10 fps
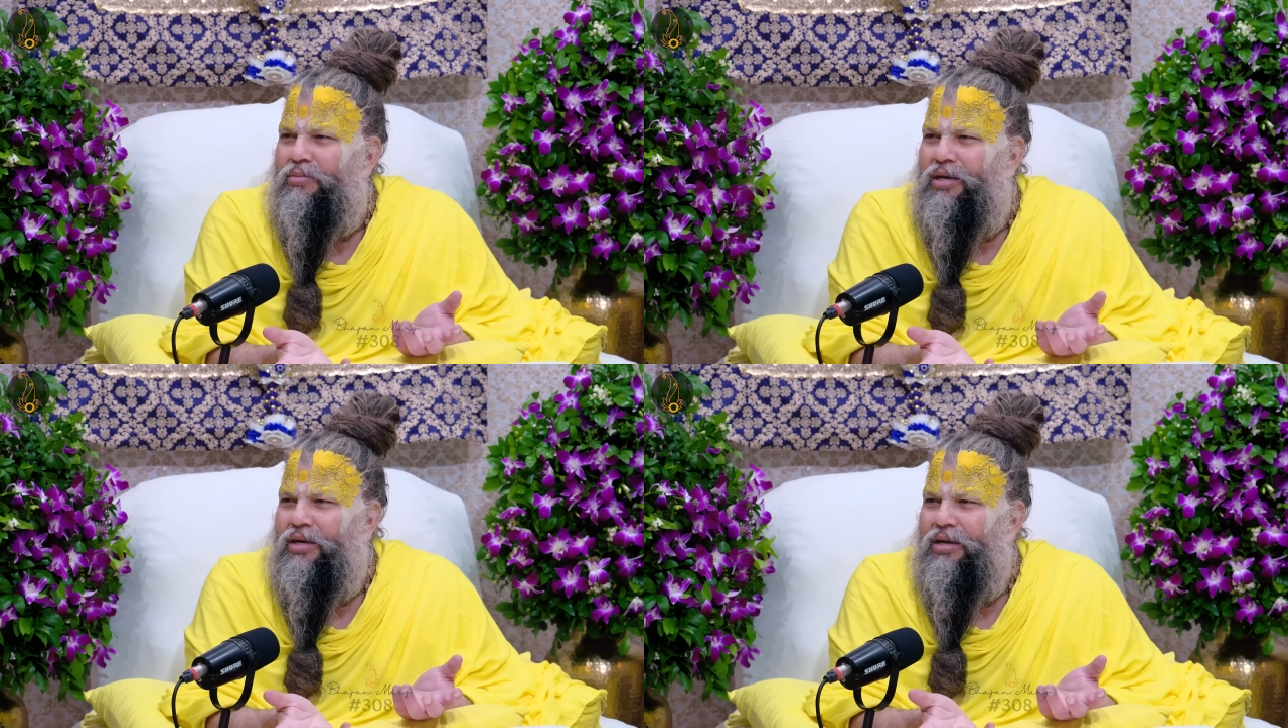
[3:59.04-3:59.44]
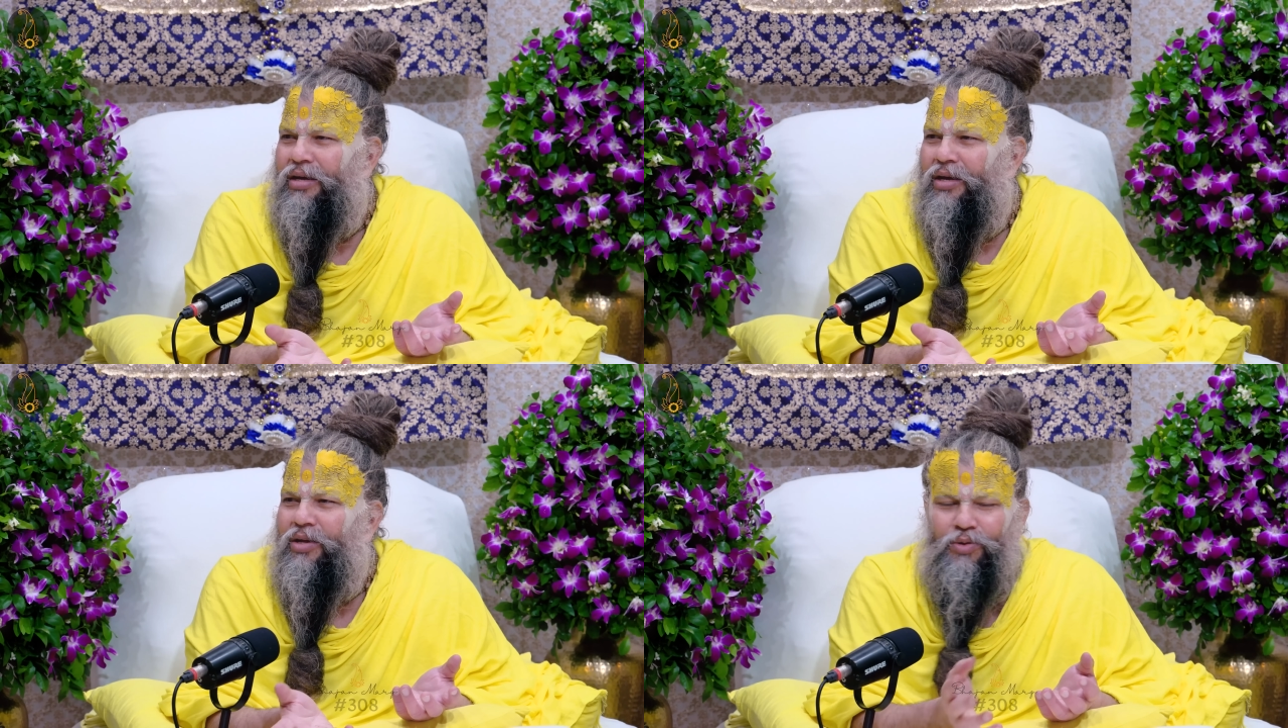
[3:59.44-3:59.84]
में
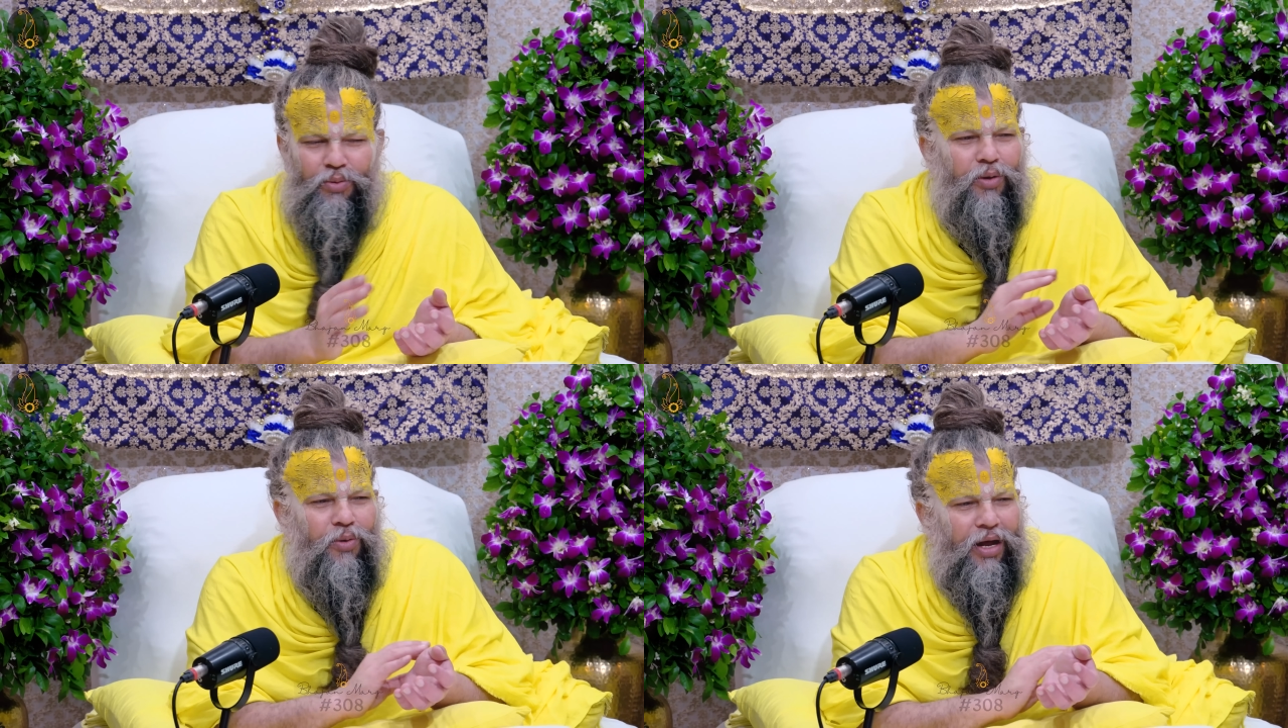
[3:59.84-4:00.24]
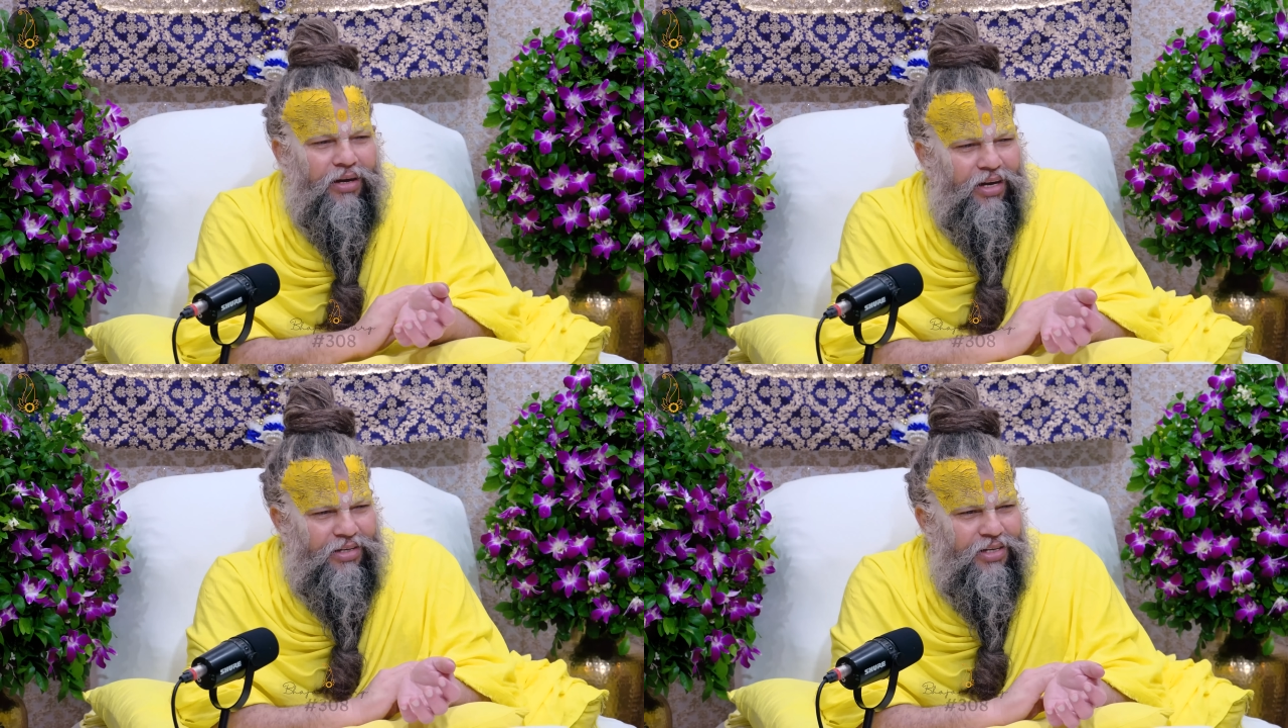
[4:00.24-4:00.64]
जो भगवान
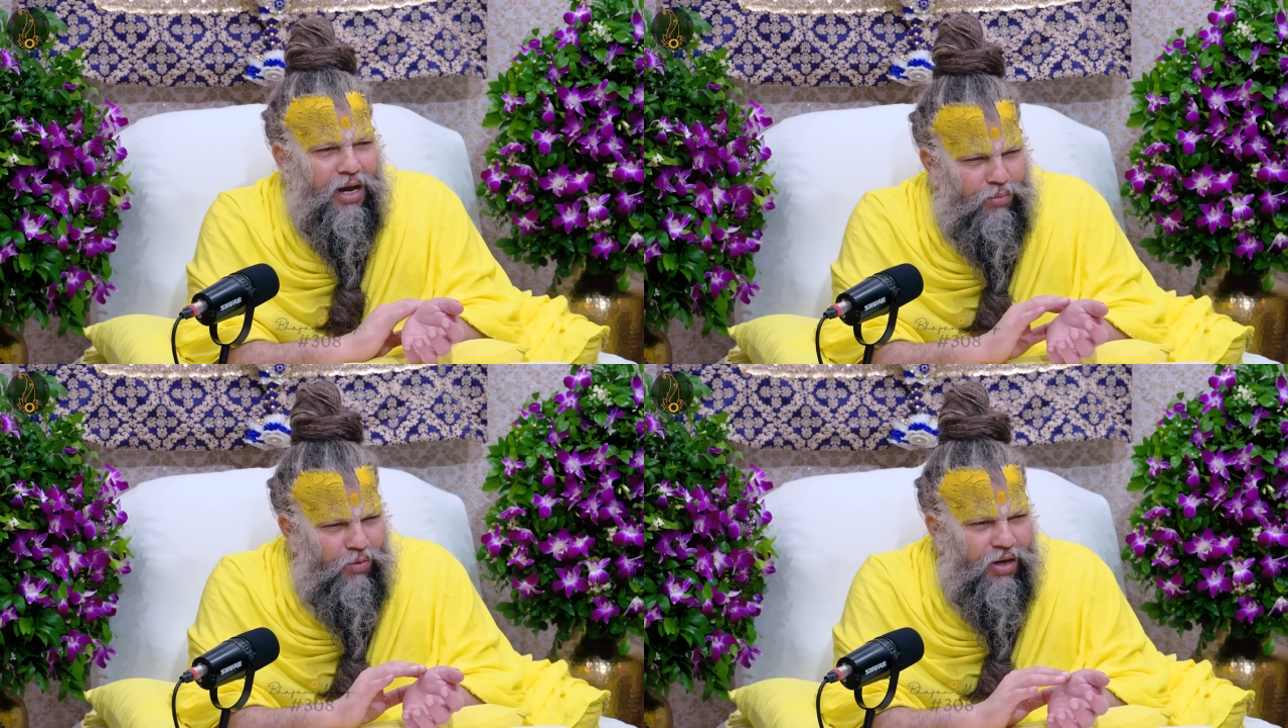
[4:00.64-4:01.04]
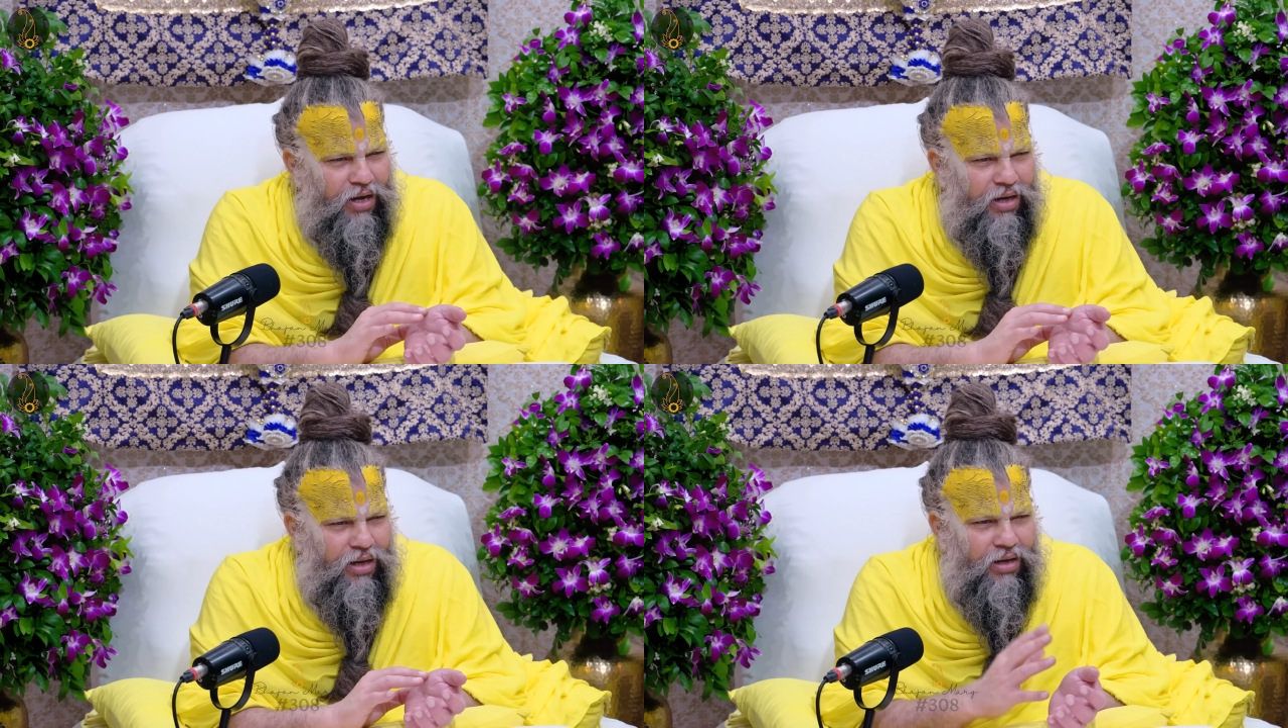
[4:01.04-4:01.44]
का श्याम वर्ण
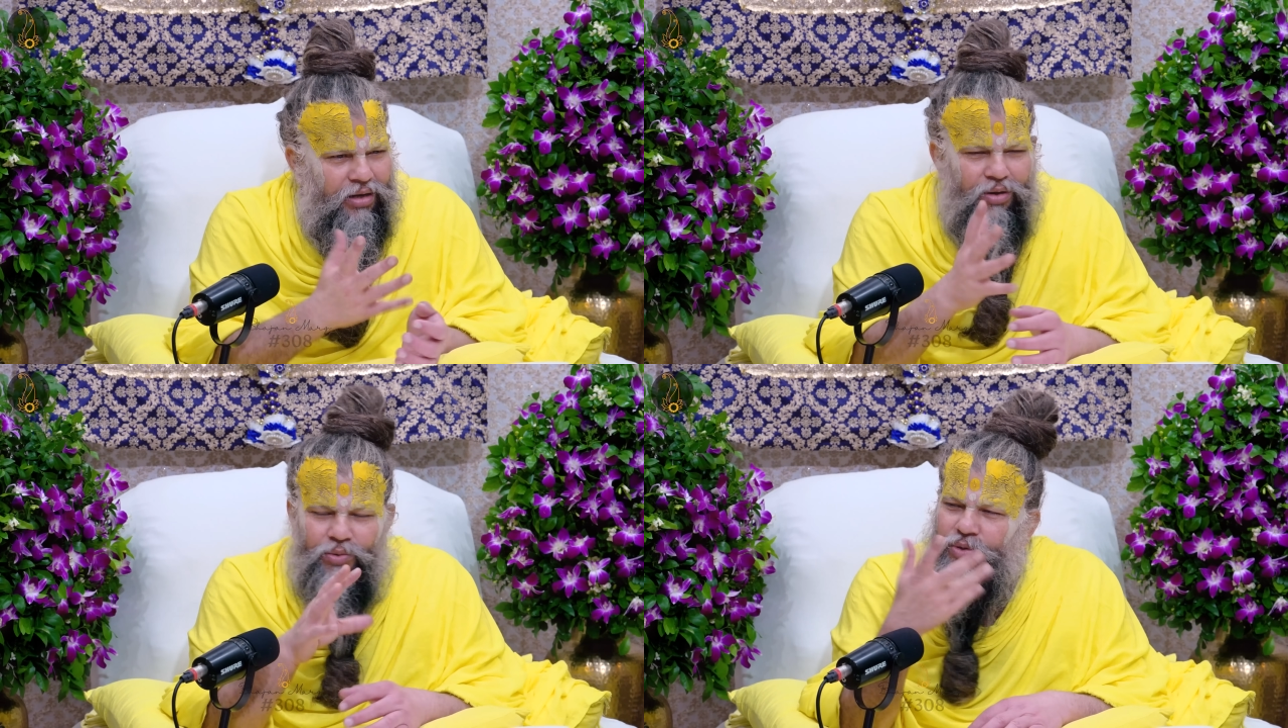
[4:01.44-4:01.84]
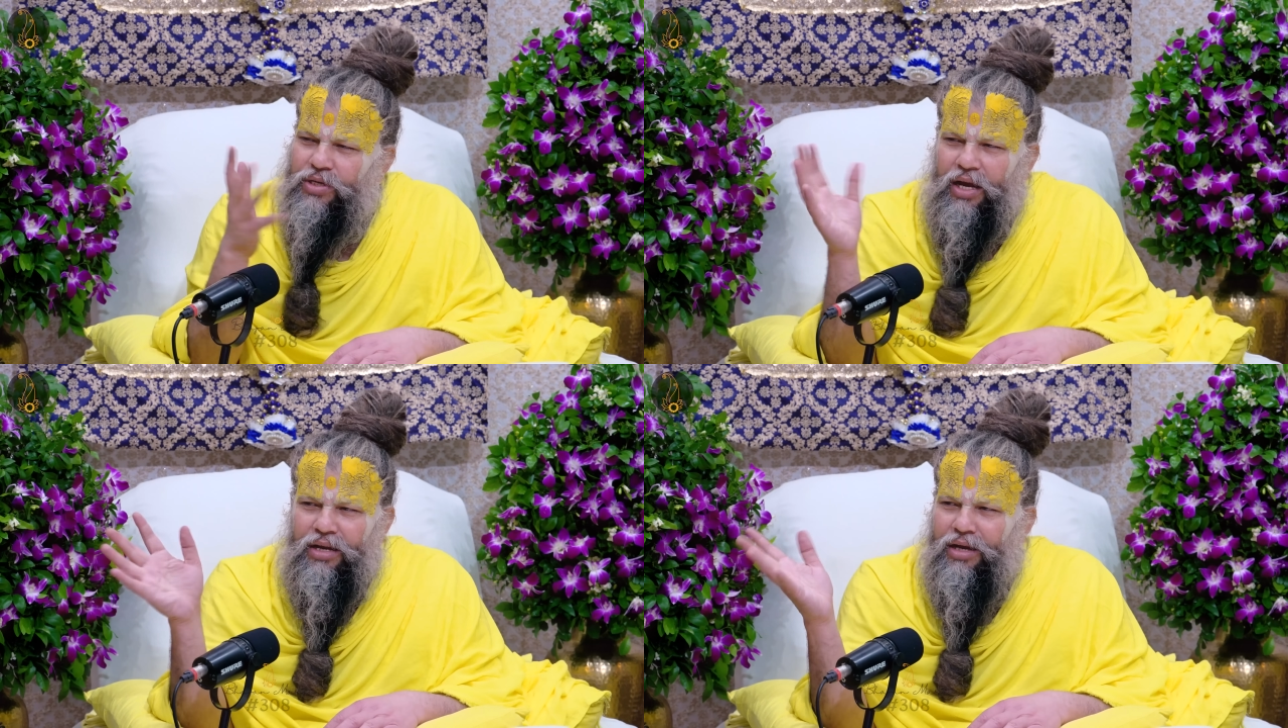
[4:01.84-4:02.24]
है ना
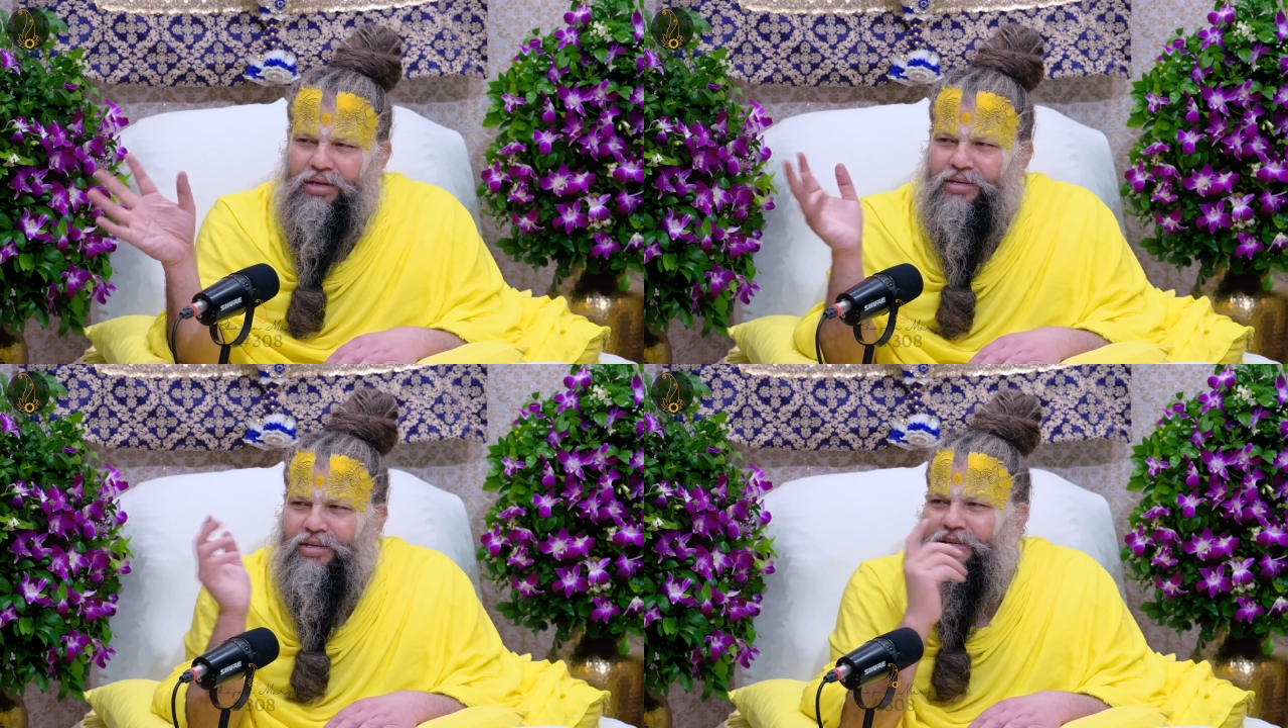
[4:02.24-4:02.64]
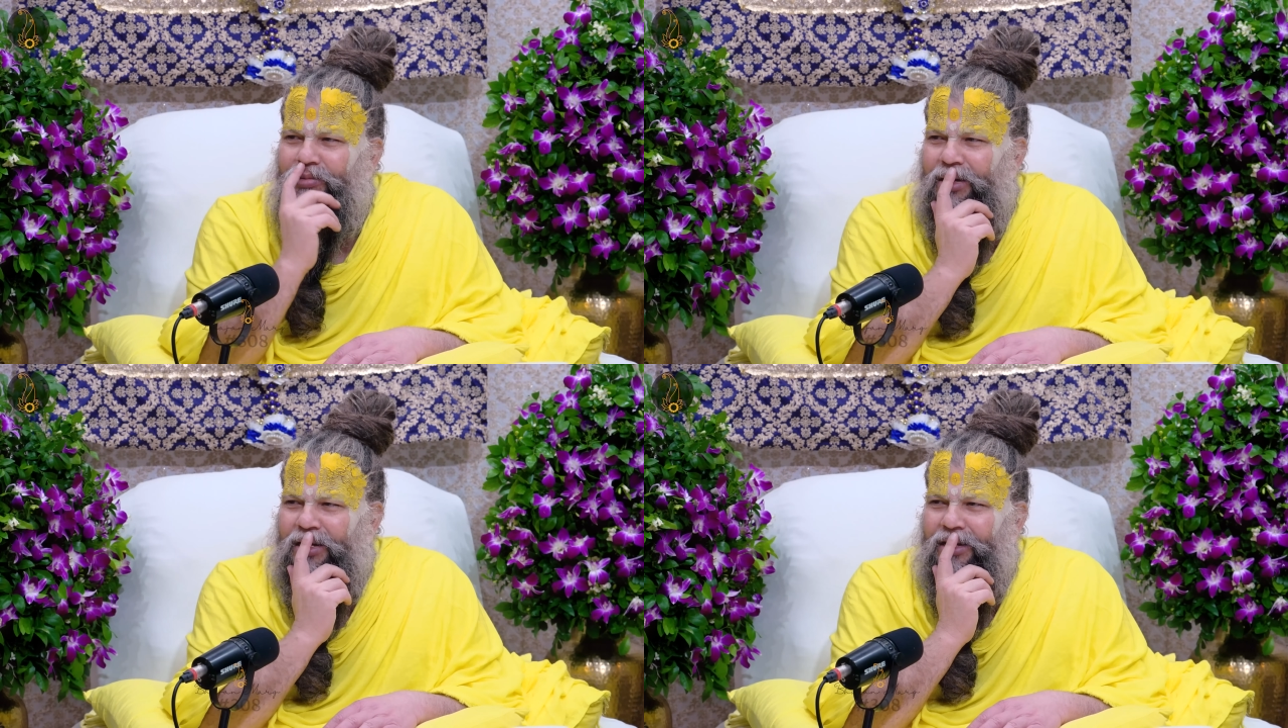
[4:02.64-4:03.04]
उसे आई नहीं सृष्टि
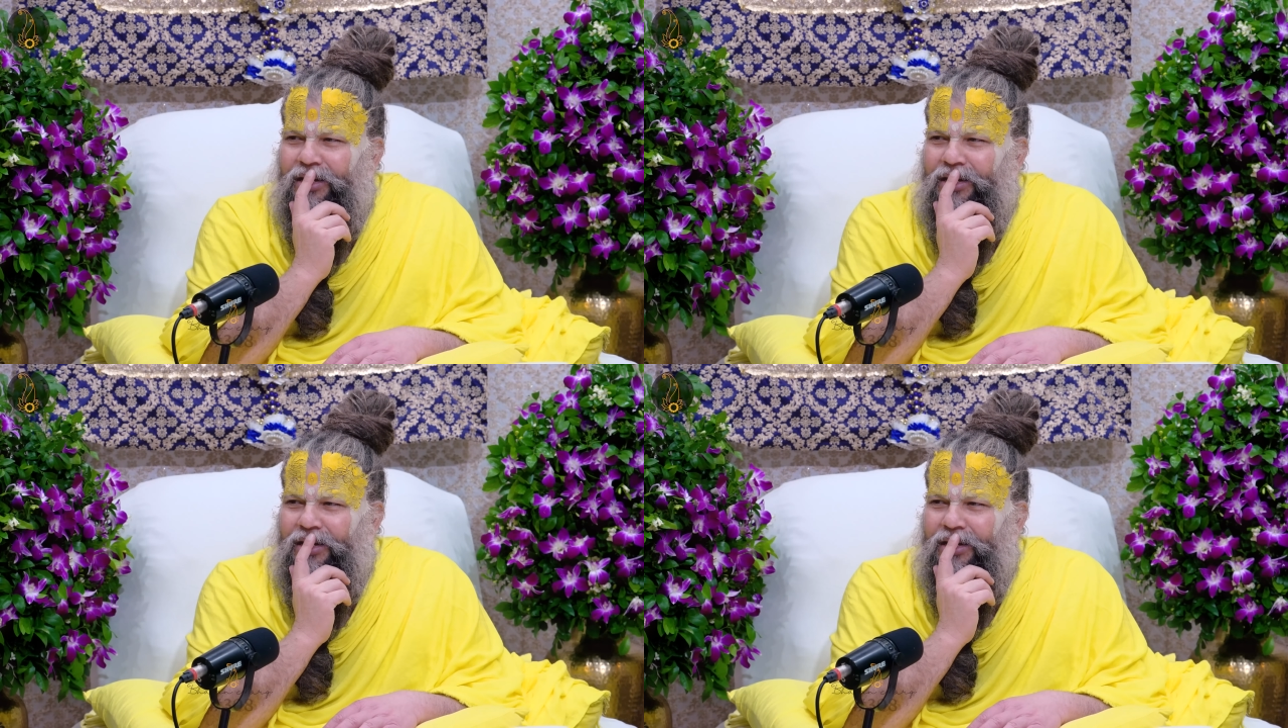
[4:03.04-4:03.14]
में